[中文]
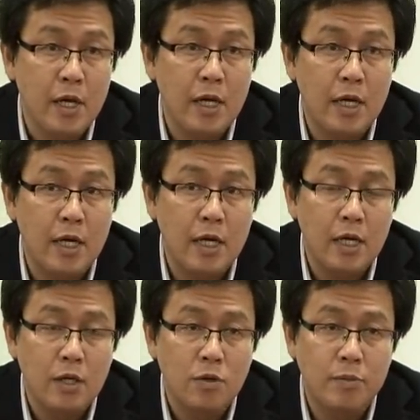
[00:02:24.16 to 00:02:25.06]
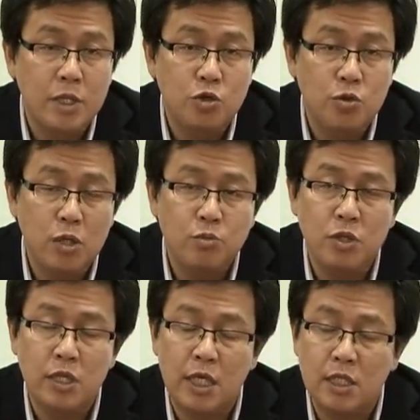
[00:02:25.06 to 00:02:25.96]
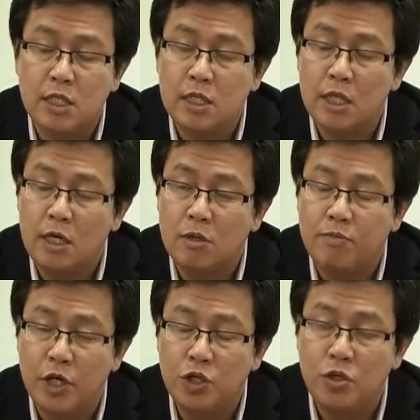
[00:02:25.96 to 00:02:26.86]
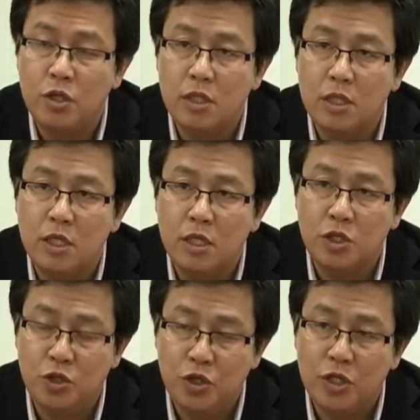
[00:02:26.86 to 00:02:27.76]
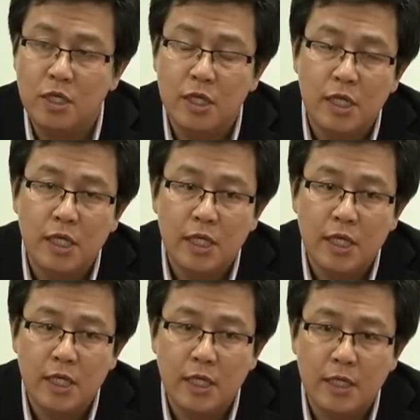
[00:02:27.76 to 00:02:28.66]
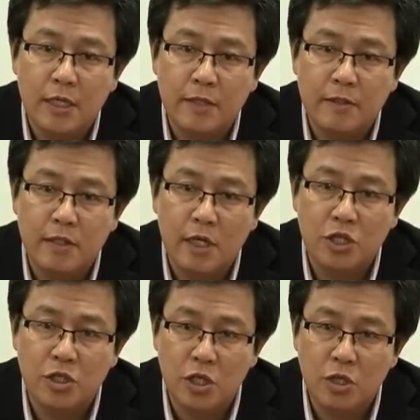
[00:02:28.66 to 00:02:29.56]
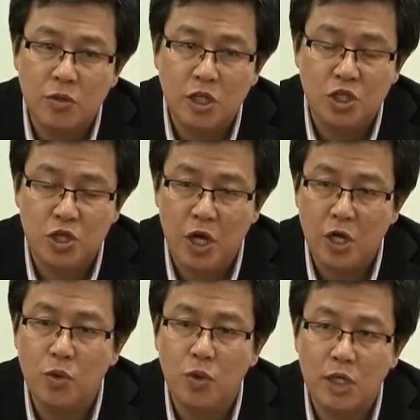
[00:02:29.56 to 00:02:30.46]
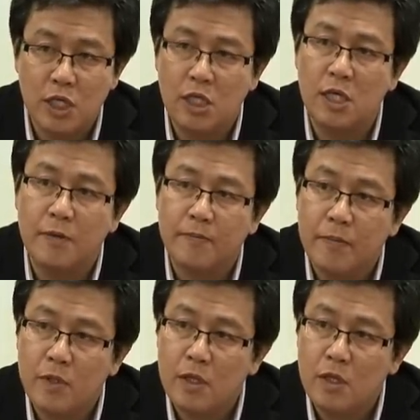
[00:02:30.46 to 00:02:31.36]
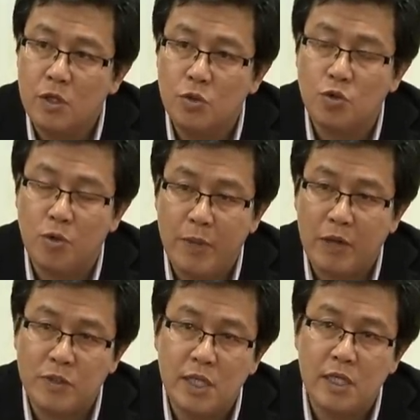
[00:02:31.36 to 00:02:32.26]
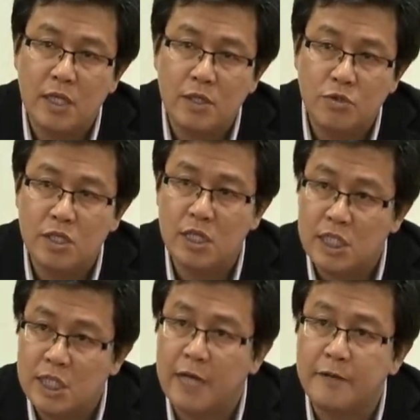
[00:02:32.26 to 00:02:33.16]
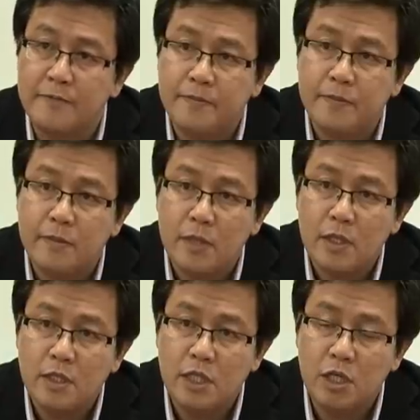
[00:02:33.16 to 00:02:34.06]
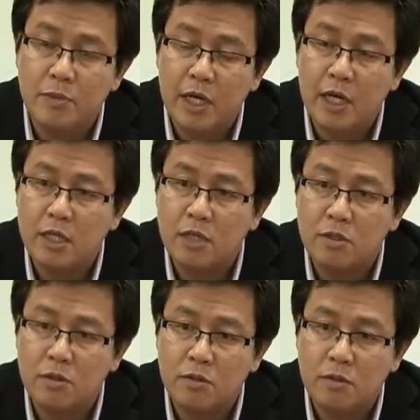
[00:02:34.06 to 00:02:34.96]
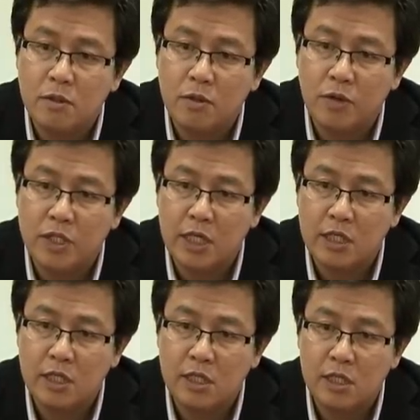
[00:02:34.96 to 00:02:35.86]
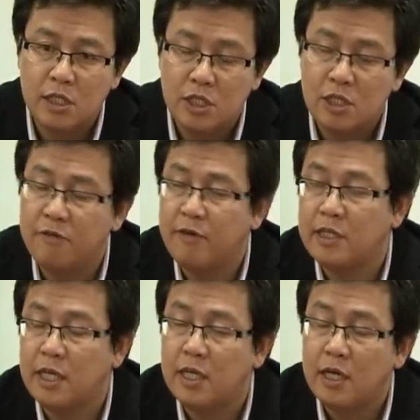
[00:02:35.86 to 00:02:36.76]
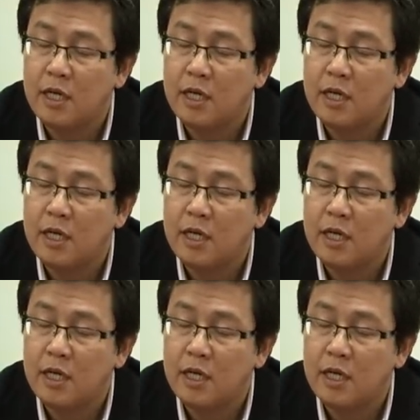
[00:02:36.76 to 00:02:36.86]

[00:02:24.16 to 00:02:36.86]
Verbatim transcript: 啊。我们的主要的目的当然是要培训一群，呃，在能够在全国各地有所表现的论证人才。今天我们看到国家的政治局势的发展，